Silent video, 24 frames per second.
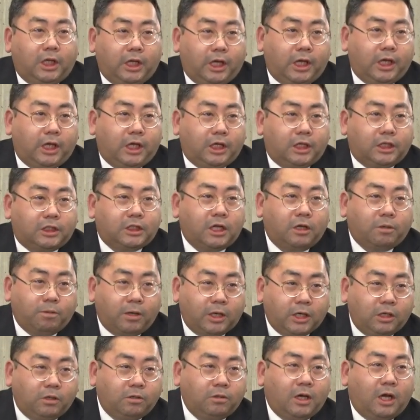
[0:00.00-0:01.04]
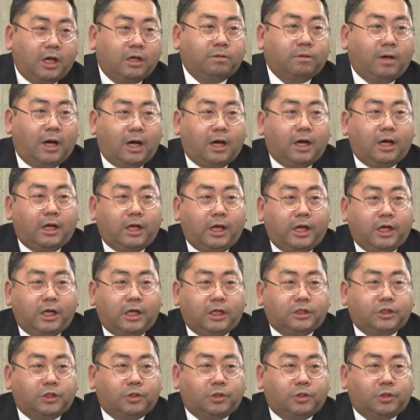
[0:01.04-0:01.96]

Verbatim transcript: えー、3割ぐらいは、えー、